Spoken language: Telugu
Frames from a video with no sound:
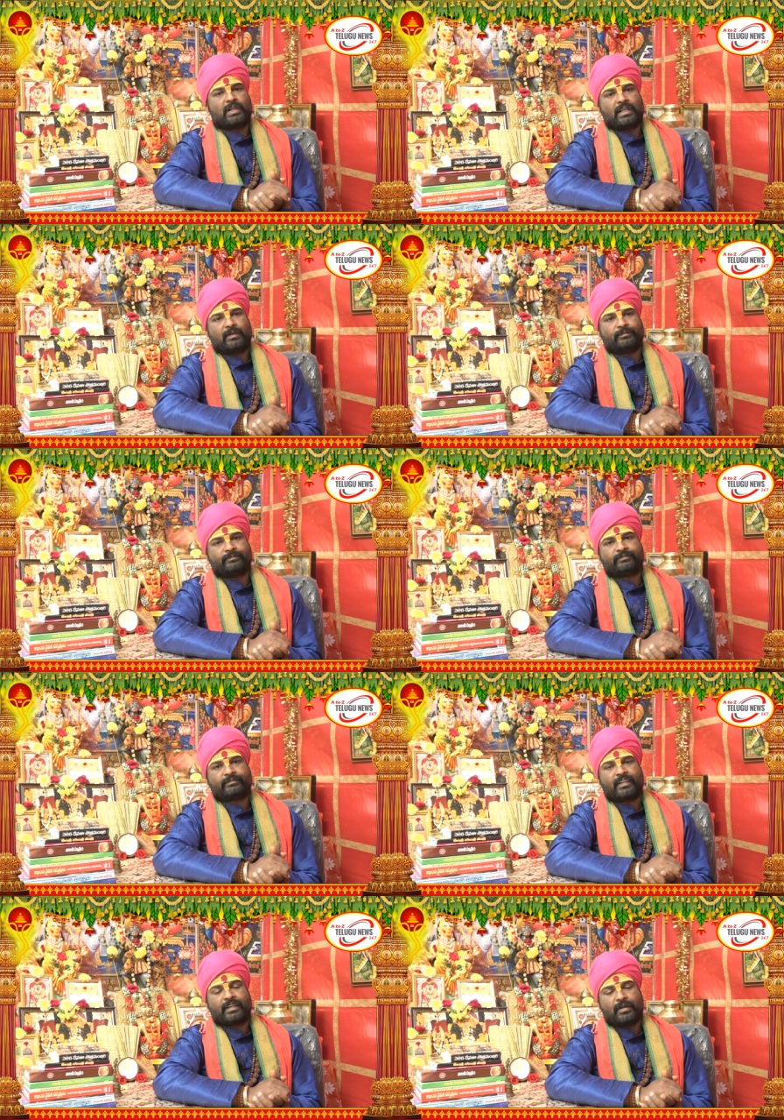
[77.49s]
ఉన్నారు
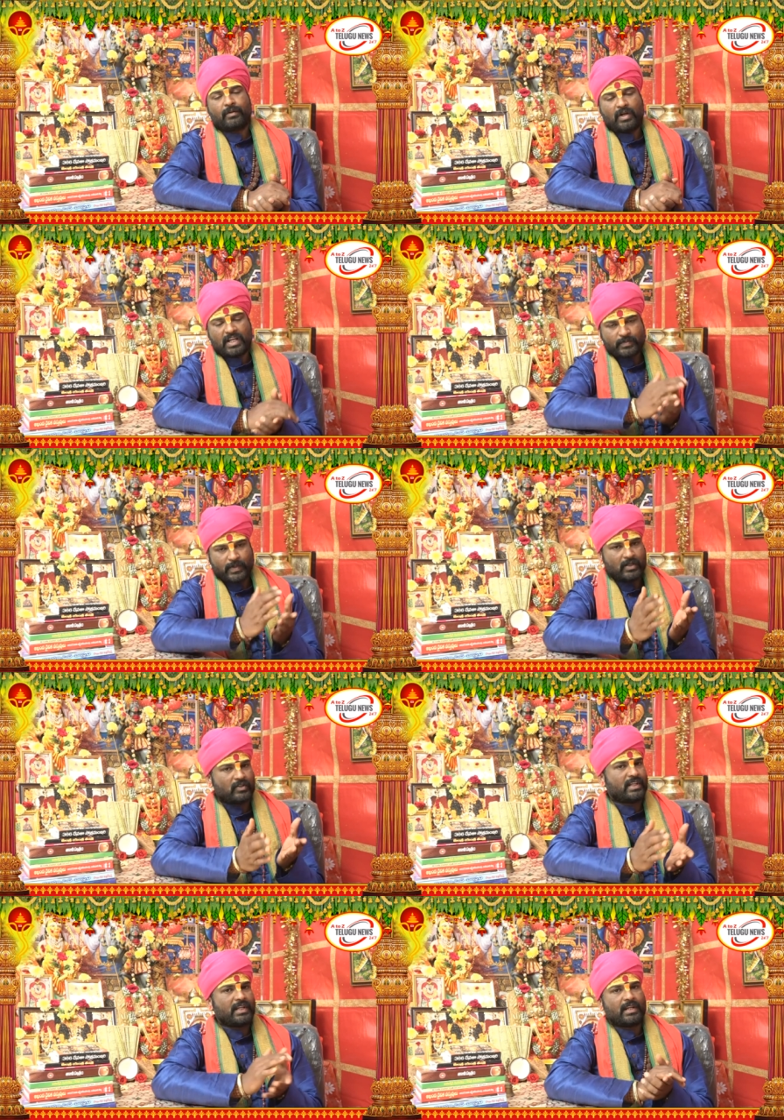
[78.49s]
ఎన్నో హాస్పిటల్
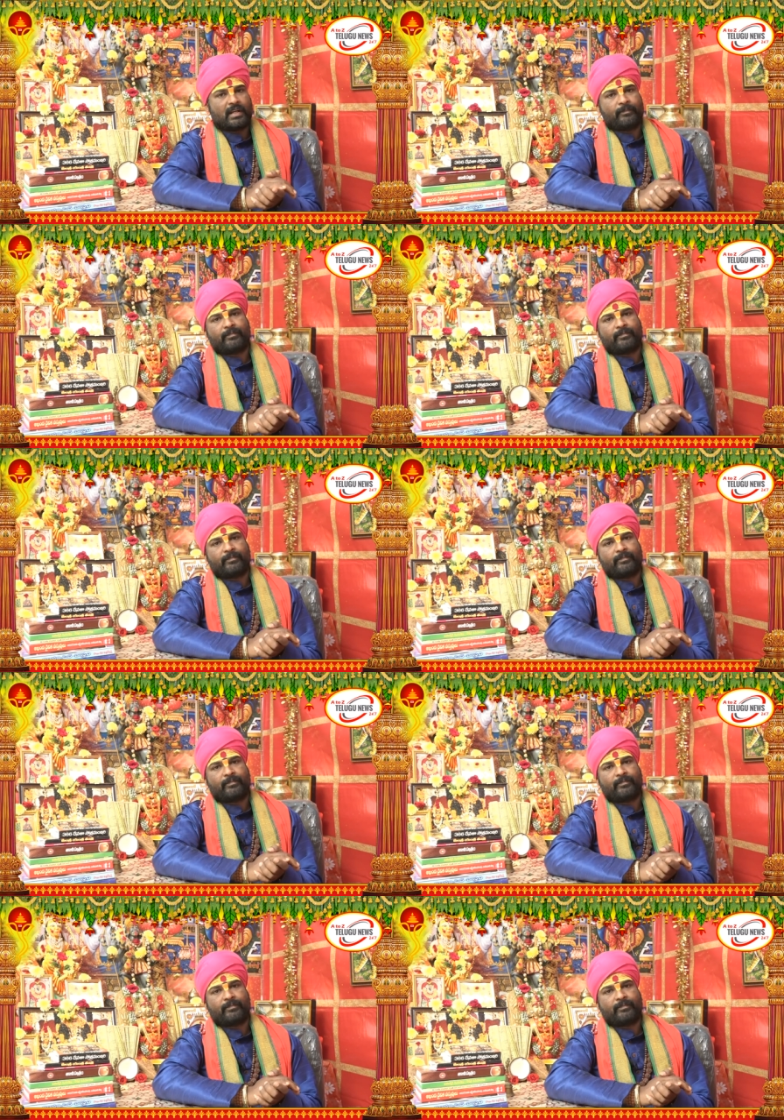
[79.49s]
తిరిగిన